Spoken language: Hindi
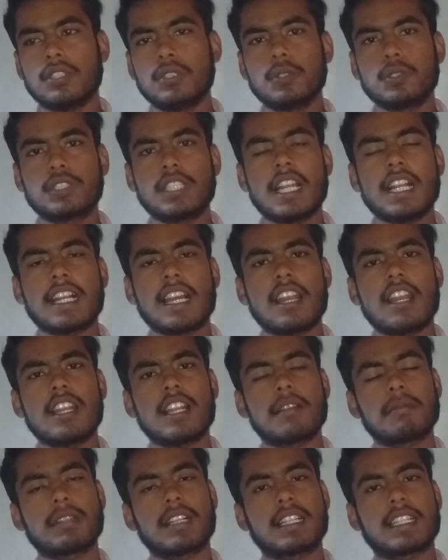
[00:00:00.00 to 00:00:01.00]
दूसरा कारण
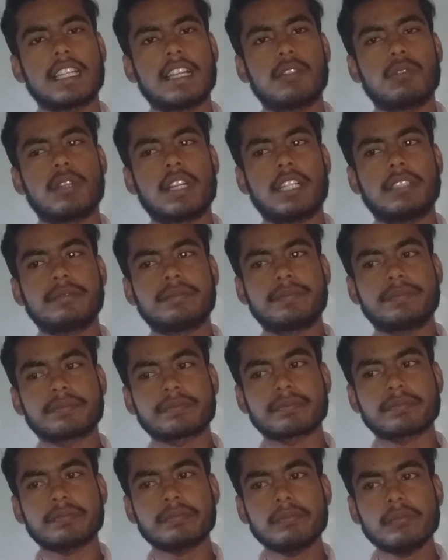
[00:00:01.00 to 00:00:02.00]
आपका क्या हुआ
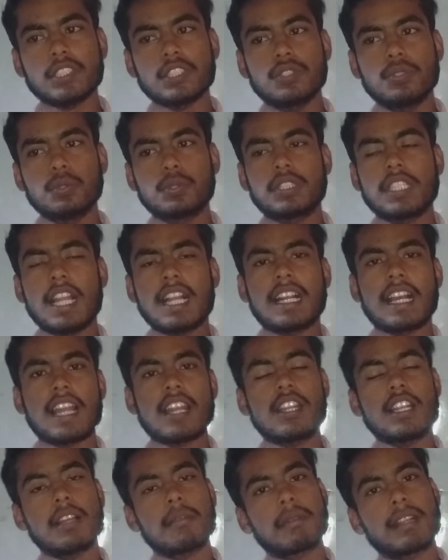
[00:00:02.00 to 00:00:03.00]
दूसरा
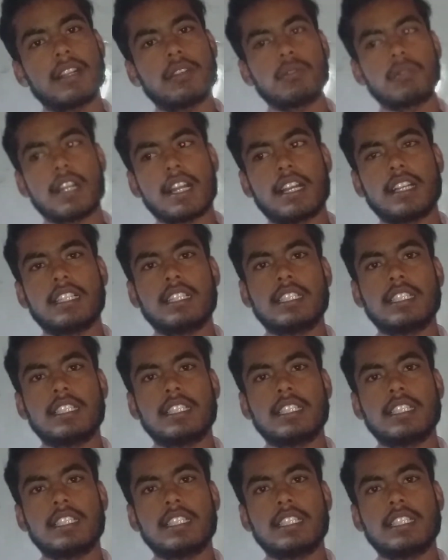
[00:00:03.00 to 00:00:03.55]
कारण आपका हुआ